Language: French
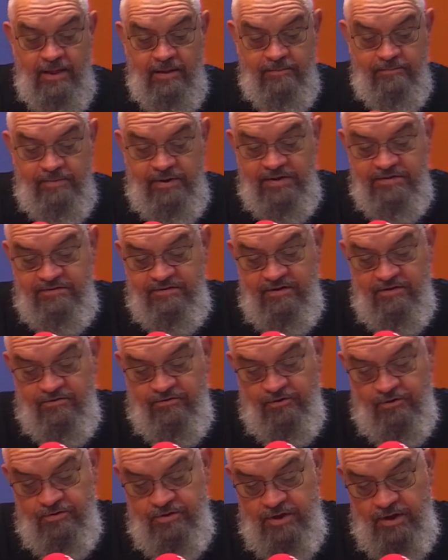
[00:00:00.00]
Mais ils
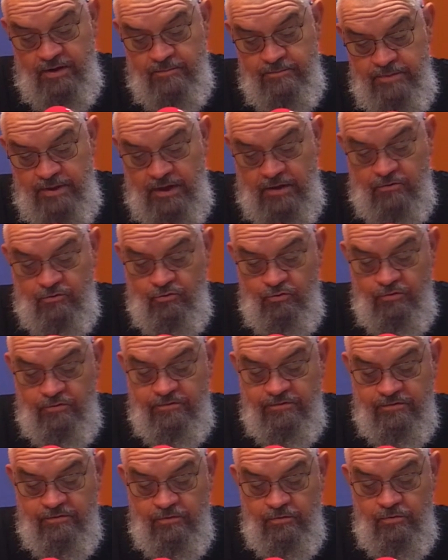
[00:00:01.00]
se dirent mirent
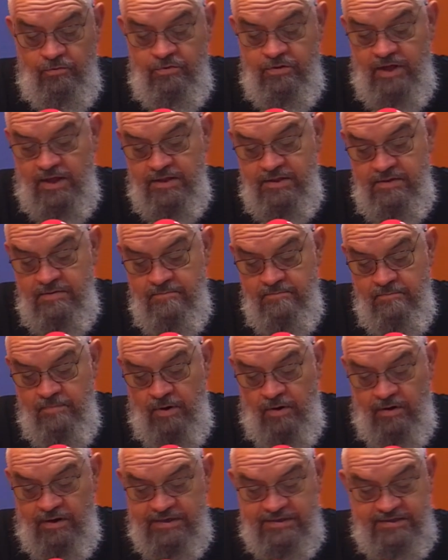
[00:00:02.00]
tous
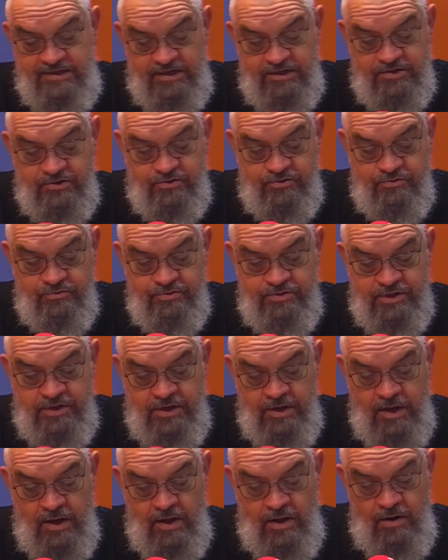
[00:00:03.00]
unanimement à
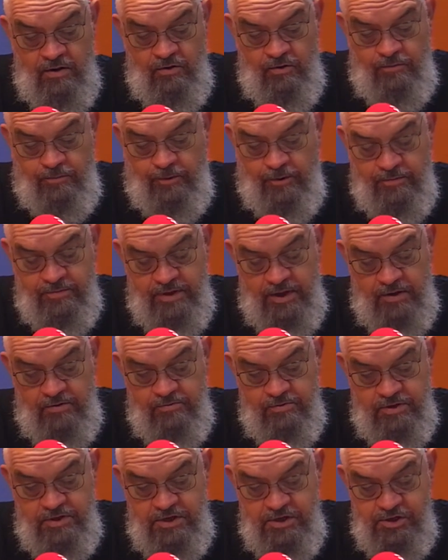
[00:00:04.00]
s'excuser. Le premier
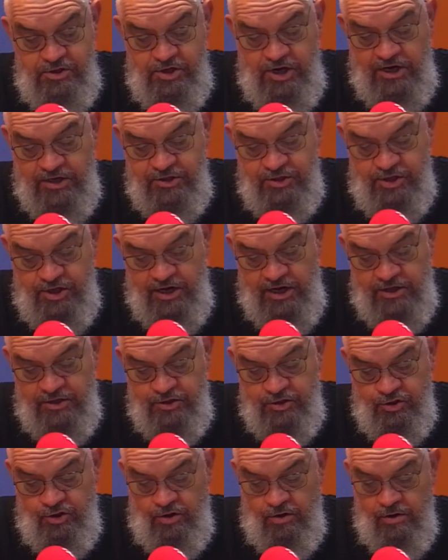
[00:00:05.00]
lui dit J'ai acheté un
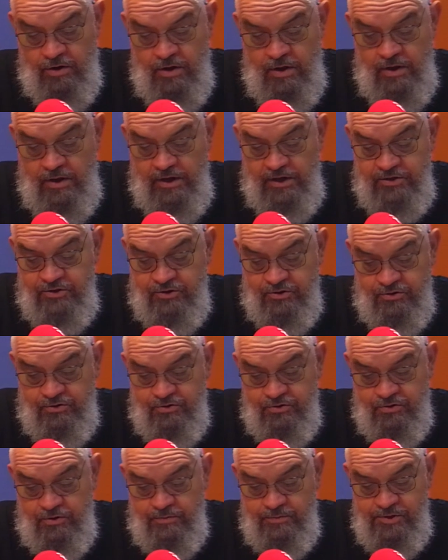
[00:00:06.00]
champ, et je
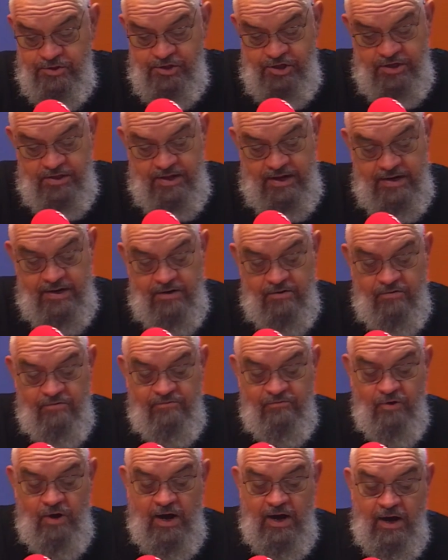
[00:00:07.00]
suis obligé d'aller le
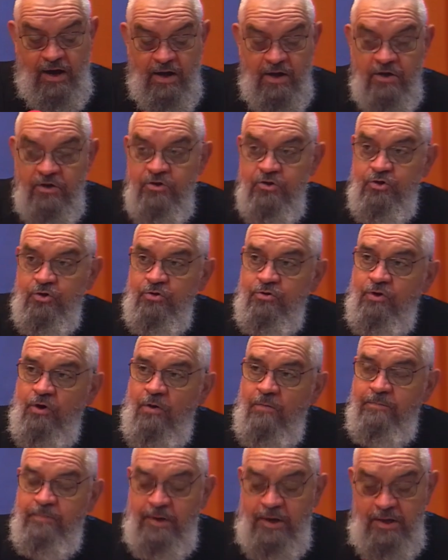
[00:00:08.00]
voir. Je
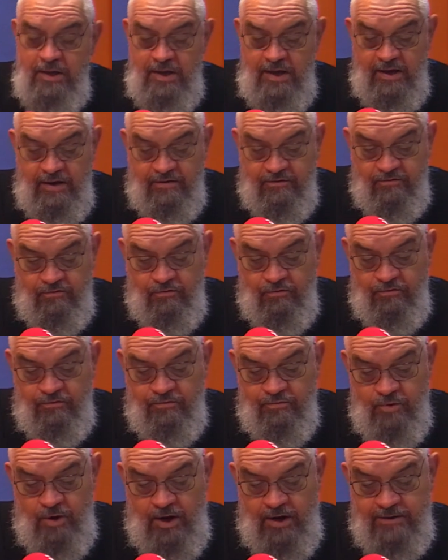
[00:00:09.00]
t'en prie,
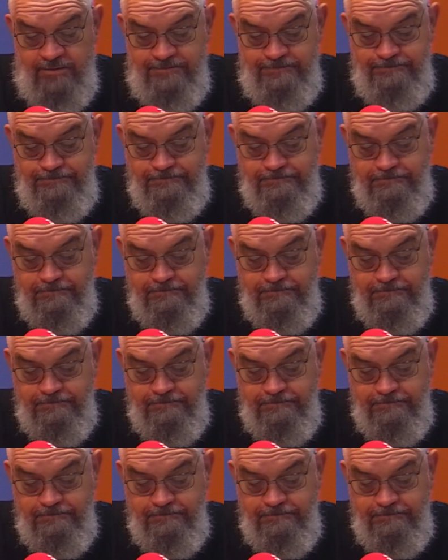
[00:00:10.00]
excuse-moi.